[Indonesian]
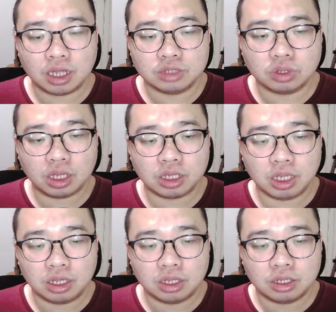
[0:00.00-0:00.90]
Lanjut
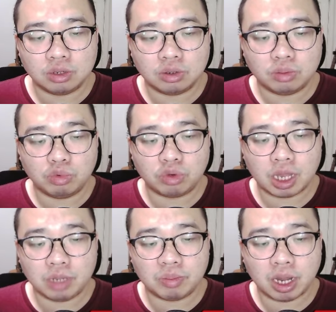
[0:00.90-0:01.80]
lagi. Yuk,
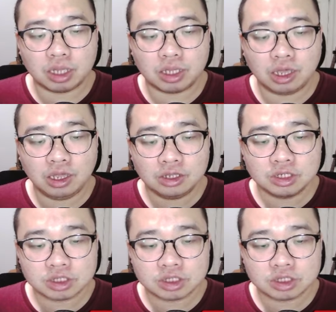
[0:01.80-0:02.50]
buka lima lagi.